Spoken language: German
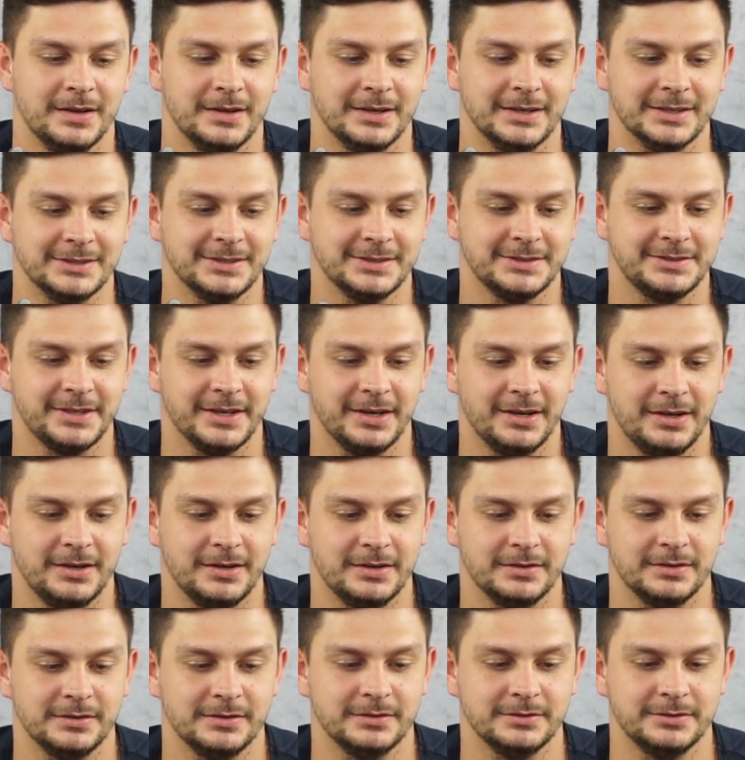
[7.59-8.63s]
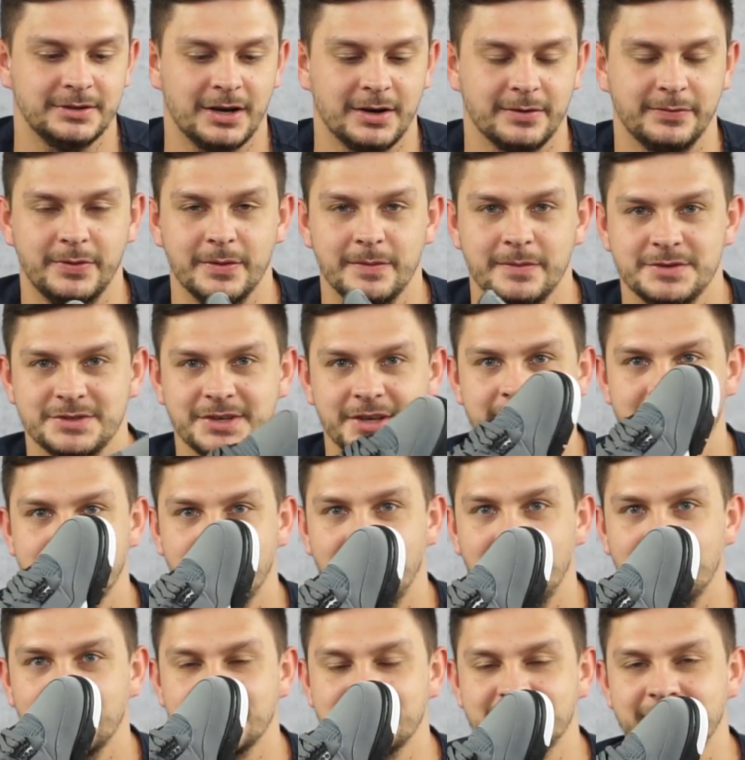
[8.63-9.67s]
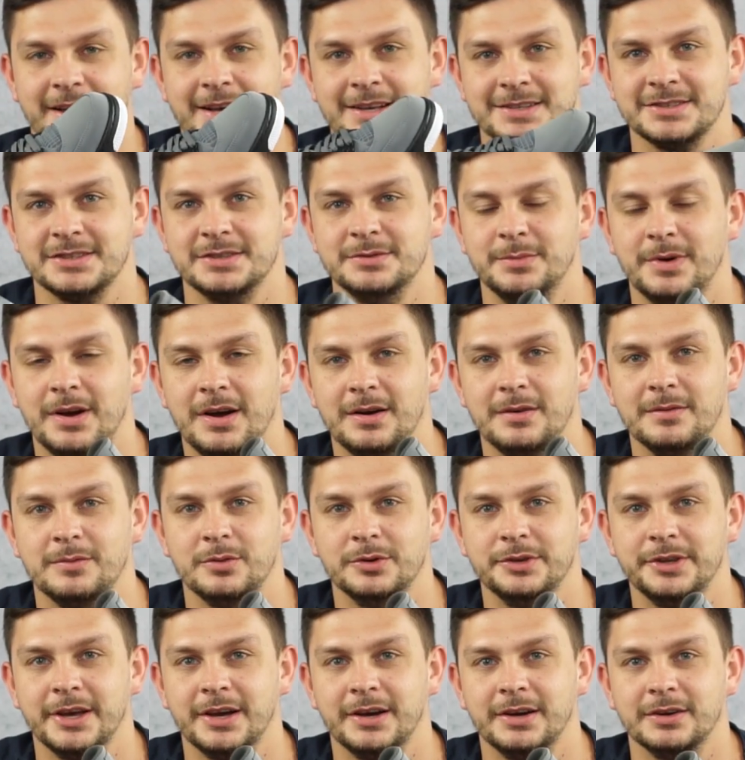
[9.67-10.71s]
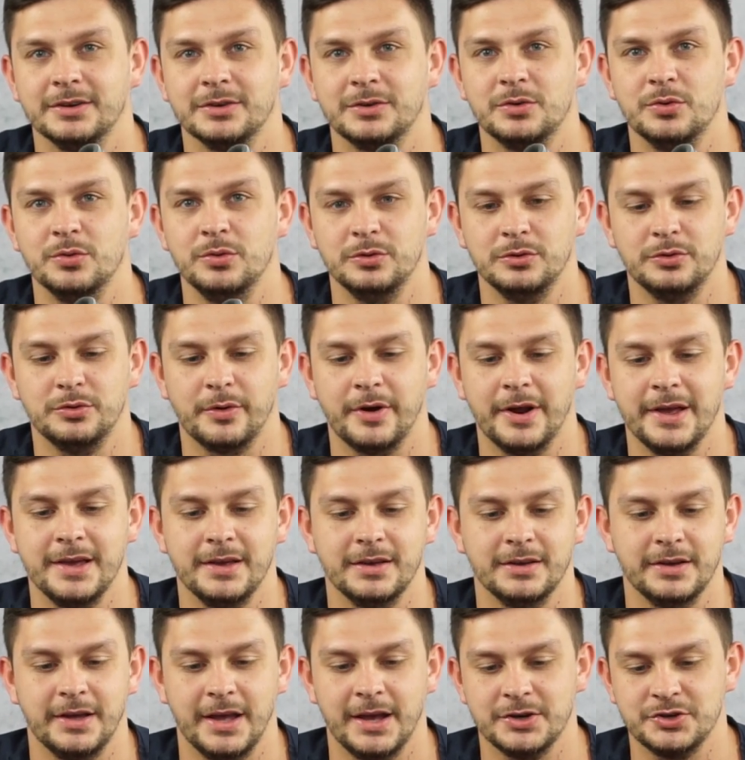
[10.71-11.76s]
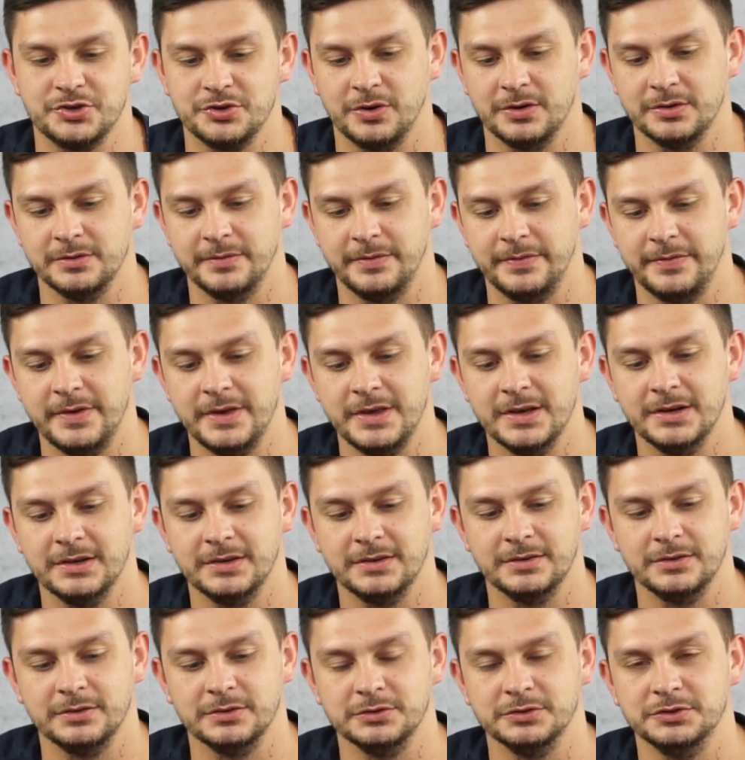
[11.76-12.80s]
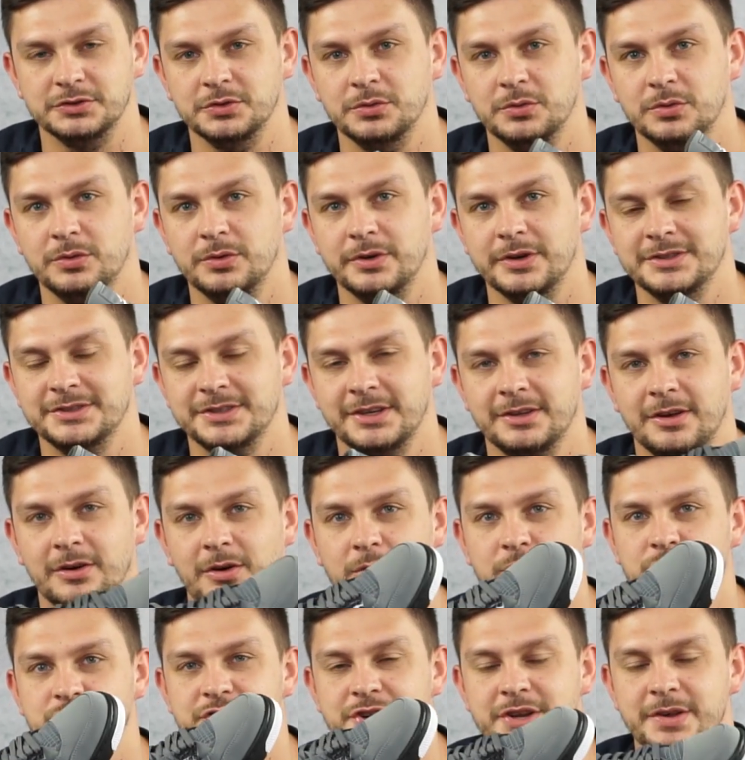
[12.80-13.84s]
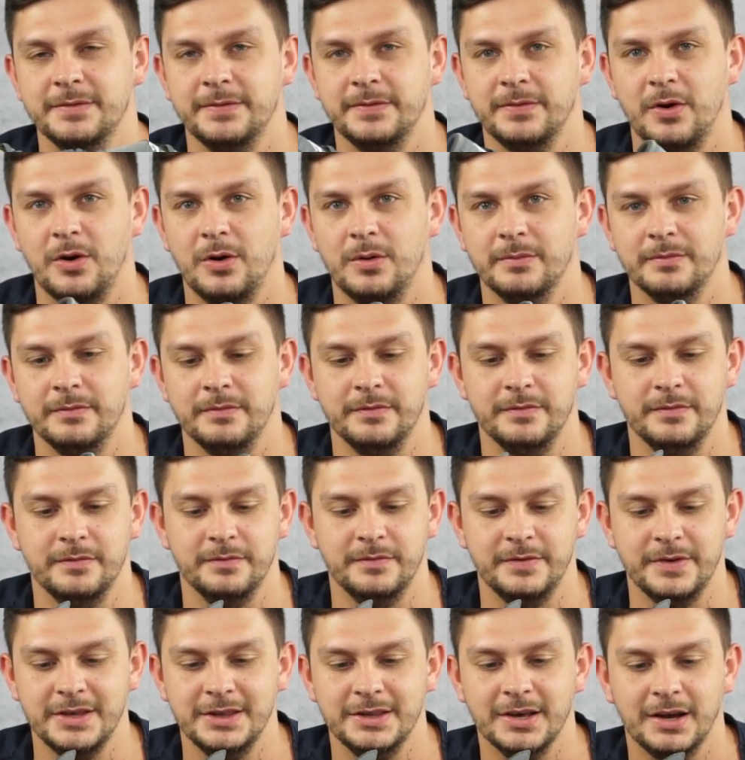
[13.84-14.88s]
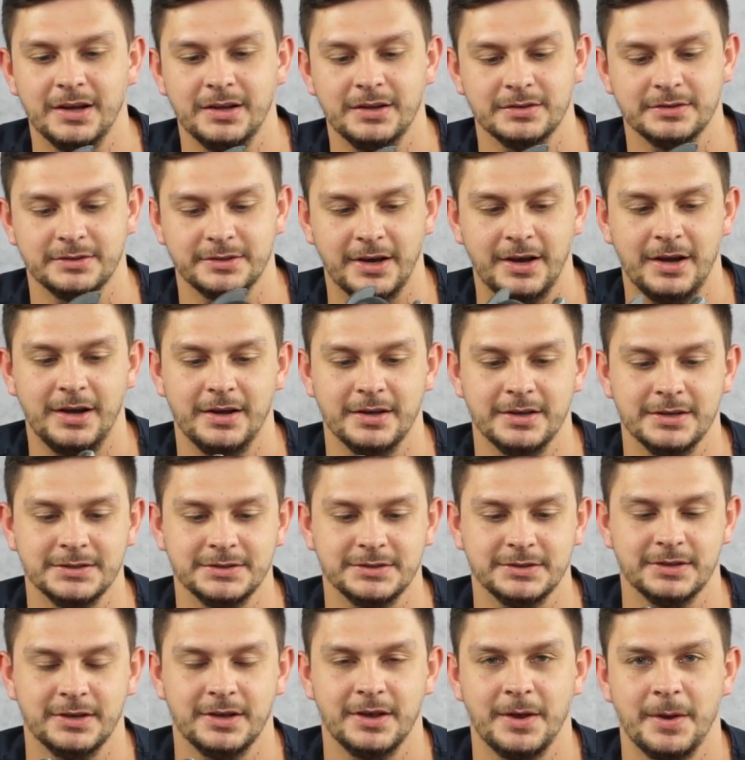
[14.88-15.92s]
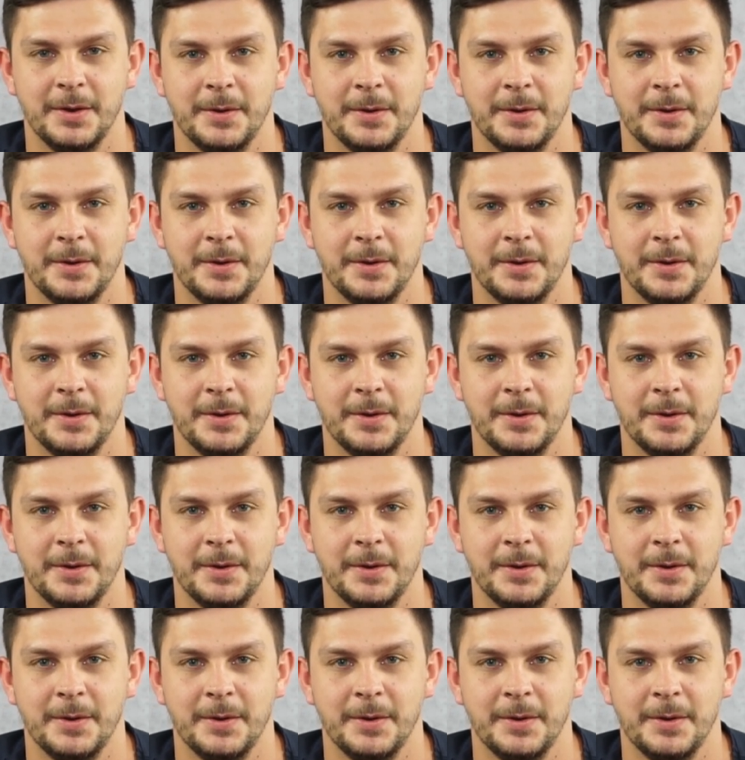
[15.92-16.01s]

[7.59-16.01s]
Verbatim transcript: Es ist ja nach 15 Jahren das erste Mal, wo der Cool Grey Air Jordan 4 so in seiner OG-Form wieder da ist.